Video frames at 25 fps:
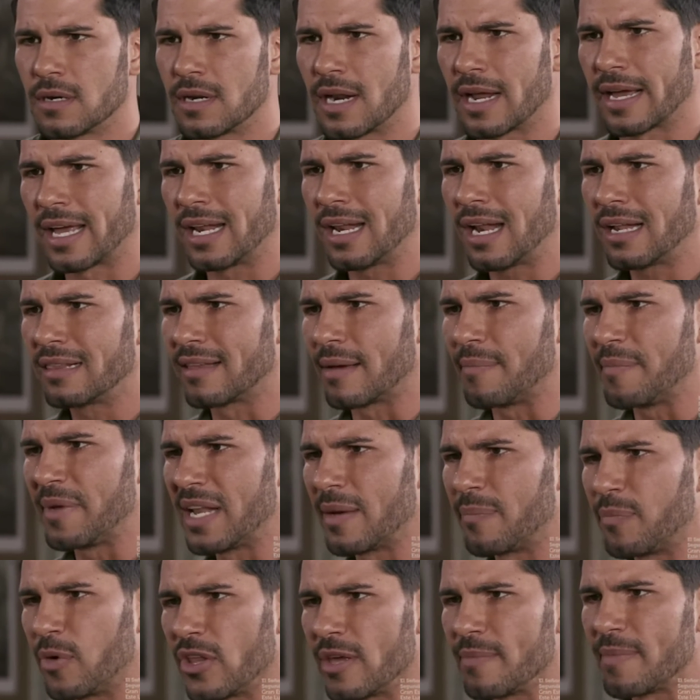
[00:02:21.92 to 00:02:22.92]
Raquel
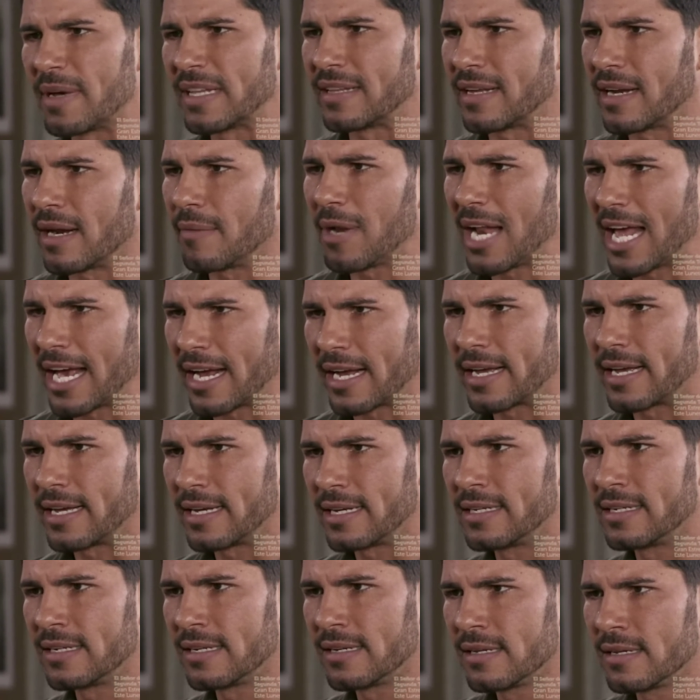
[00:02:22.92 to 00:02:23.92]
Altamira puede matar a Blanca.
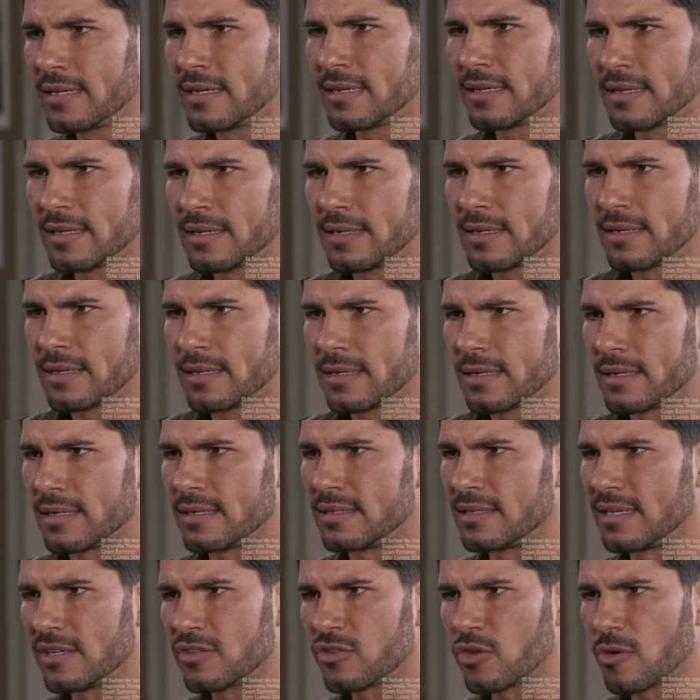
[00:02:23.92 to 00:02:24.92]

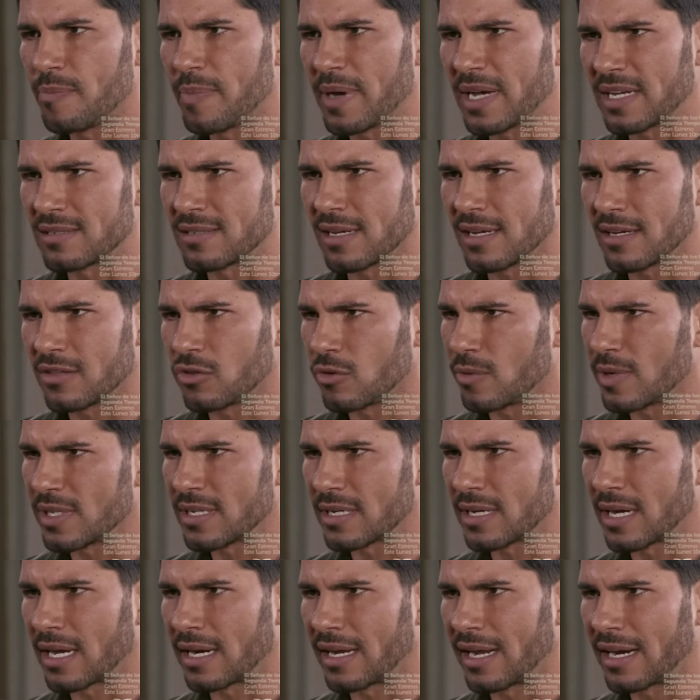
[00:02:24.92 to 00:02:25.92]
Y si eso pasa, tú
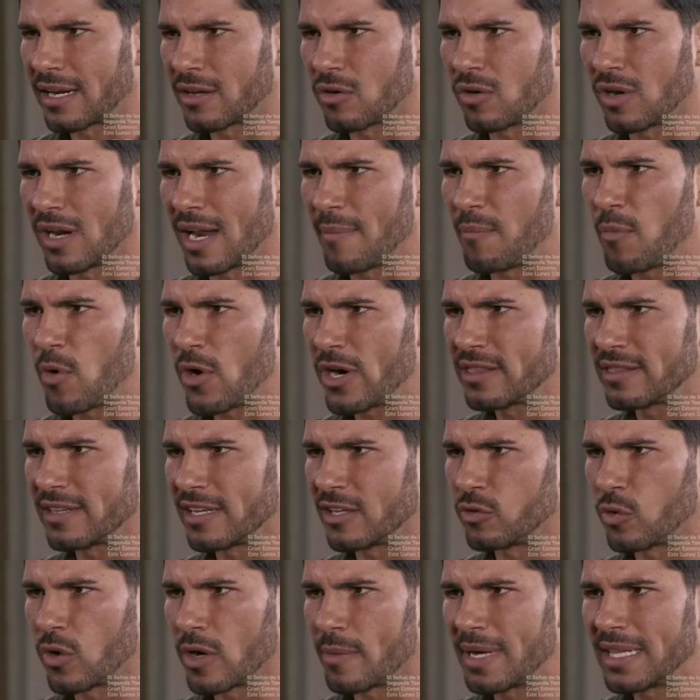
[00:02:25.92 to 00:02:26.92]
vas a cargar con la muerte
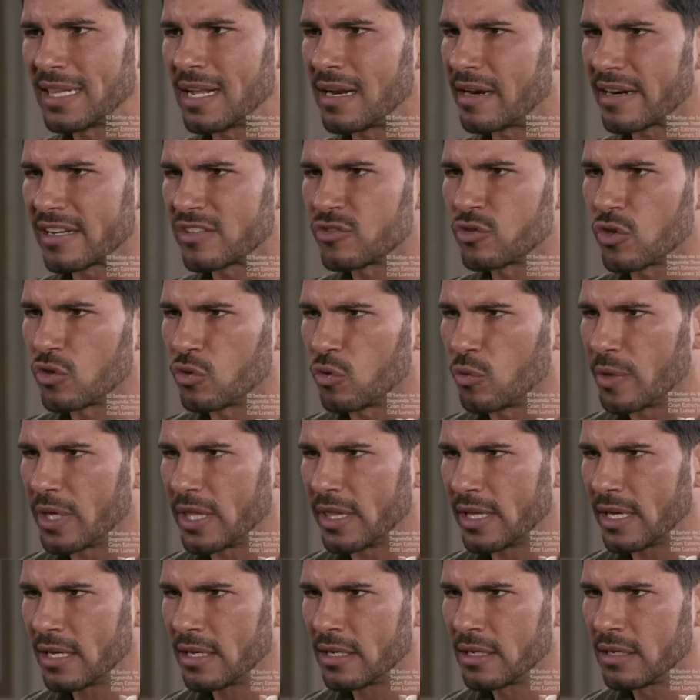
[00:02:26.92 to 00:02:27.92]
de tu hermana el resto de tu
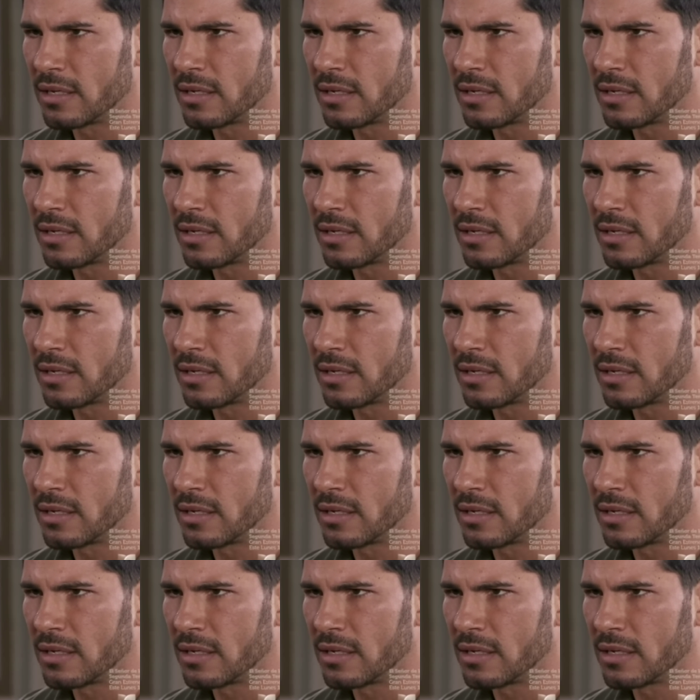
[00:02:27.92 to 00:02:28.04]
vida.